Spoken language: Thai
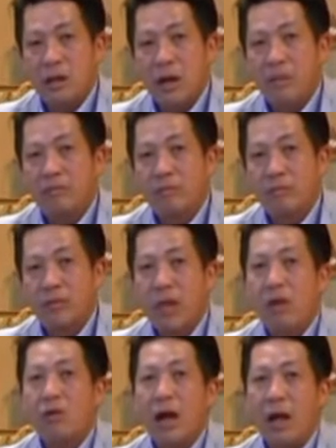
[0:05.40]
ที่จะ
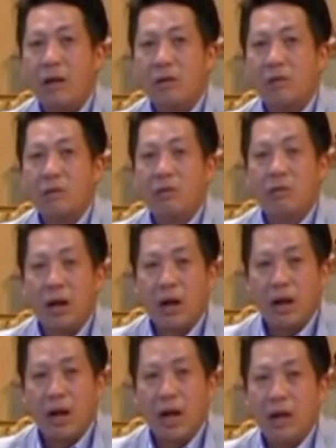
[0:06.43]
ทำในโอกาส
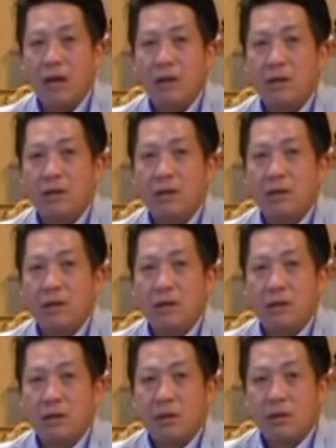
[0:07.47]
วันข้างหน้า
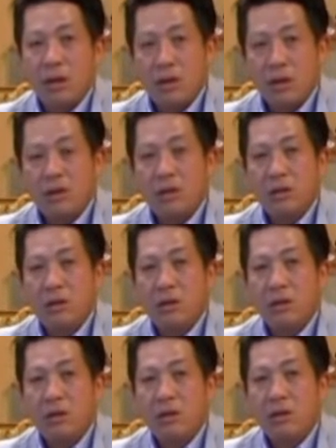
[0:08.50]
นั่นก็คือ
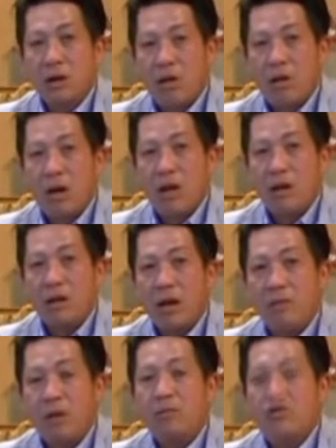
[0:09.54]
เราได้
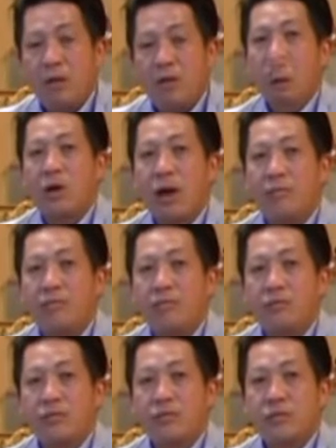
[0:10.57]
ทำ MOU กั
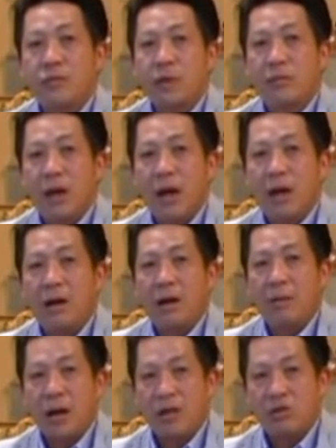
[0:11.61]
บสำนักงา
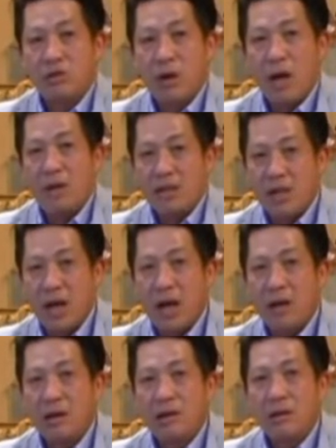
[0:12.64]
นหลักประกันสุขภาพแห่ง
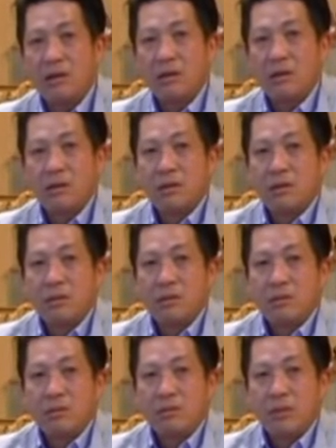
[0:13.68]
ชาติ
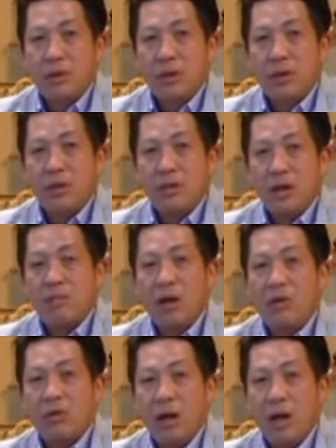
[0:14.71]
เพื่อที่
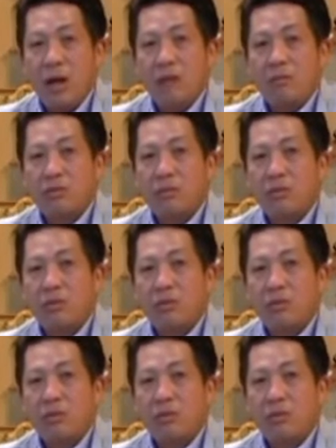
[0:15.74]
จะมาดูแล